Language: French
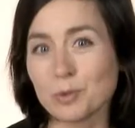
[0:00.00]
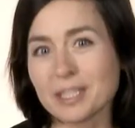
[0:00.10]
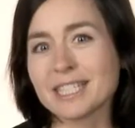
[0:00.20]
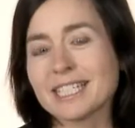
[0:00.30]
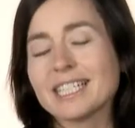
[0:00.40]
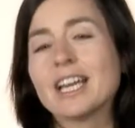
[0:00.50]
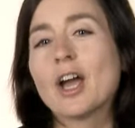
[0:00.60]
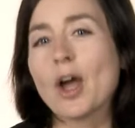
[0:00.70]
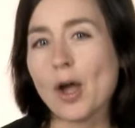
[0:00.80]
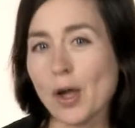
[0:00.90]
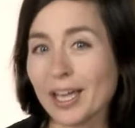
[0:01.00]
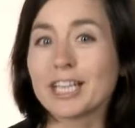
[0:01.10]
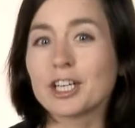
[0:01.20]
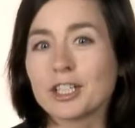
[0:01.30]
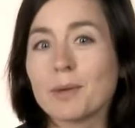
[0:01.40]
aussi euh,
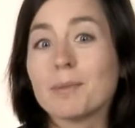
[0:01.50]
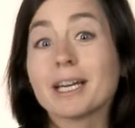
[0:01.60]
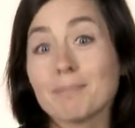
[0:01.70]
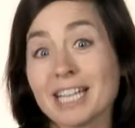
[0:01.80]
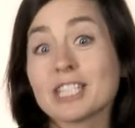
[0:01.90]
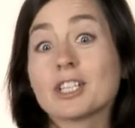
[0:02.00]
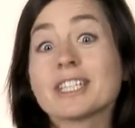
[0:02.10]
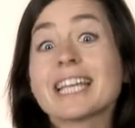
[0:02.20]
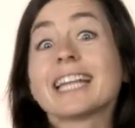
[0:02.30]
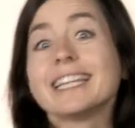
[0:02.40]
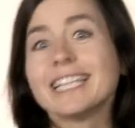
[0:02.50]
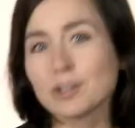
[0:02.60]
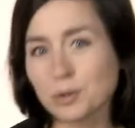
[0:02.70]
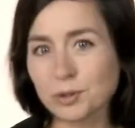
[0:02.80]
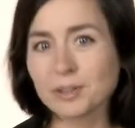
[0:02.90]
économique parce que ça
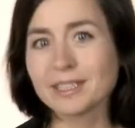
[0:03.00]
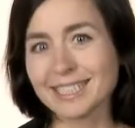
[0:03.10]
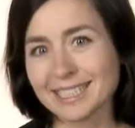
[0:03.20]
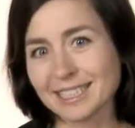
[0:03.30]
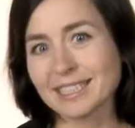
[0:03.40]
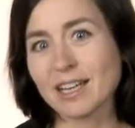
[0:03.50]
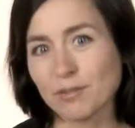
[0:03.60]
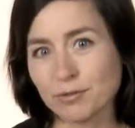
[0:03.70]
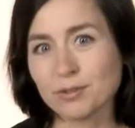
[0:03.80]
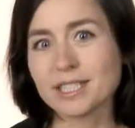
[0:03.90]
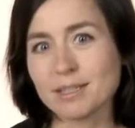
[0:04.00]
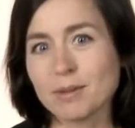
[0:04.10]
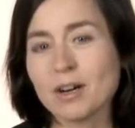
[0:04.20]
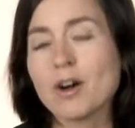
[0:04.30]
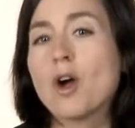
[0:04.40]
détourne des sites
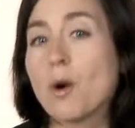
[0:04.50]
d'enfouissement